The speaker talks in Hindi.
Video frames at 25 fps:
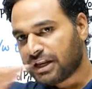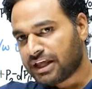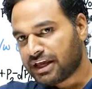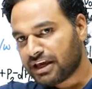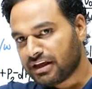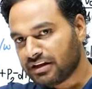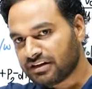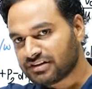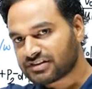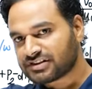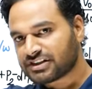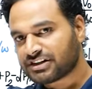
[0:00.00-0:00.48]

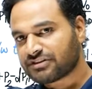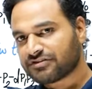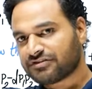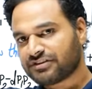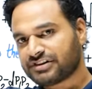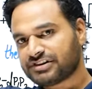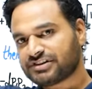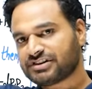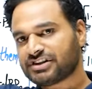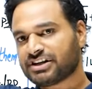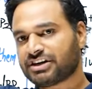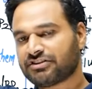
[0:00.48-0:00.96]
प्लेन
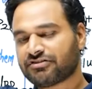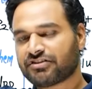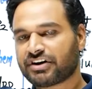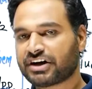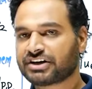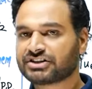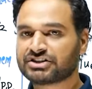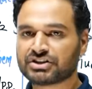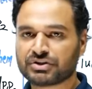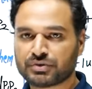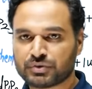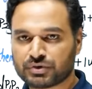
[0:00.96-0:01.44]
सरफेस से
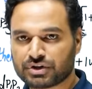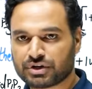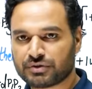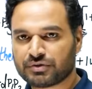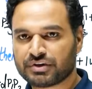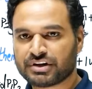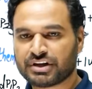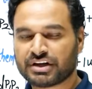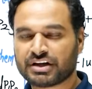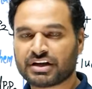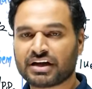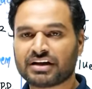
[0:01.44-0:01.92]
रिफ्रैक्शन होते
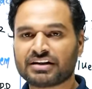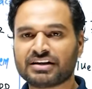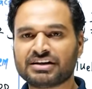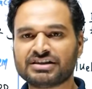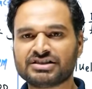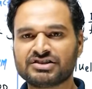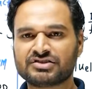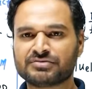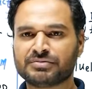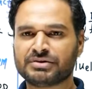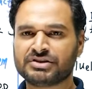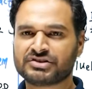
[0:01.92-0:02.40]
हुए देखा था
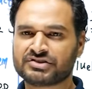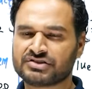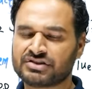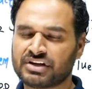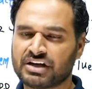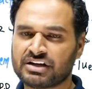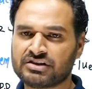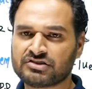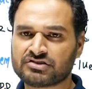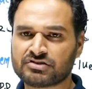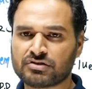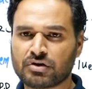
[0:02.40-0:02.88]
जिसमें
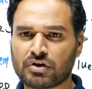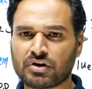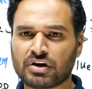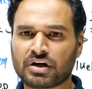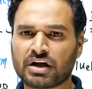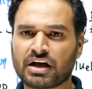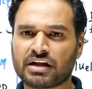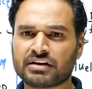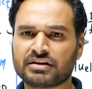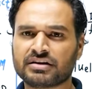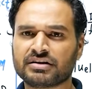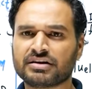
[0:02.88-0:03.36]
स्नेल्स लॉ
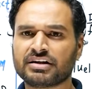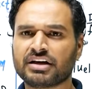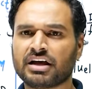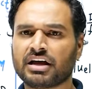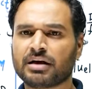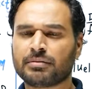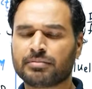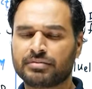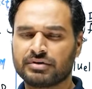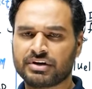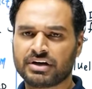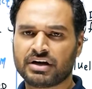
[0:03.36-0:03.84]
लगाते थे
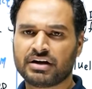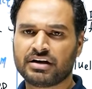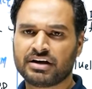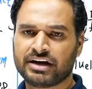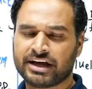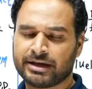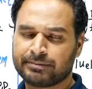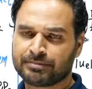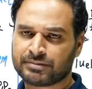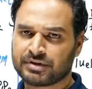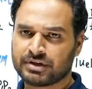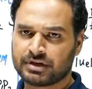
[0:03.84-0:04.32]
आप रियल
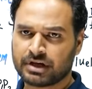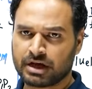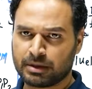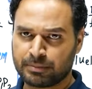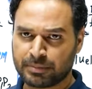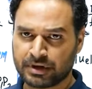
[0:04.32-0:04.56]
डेप्थ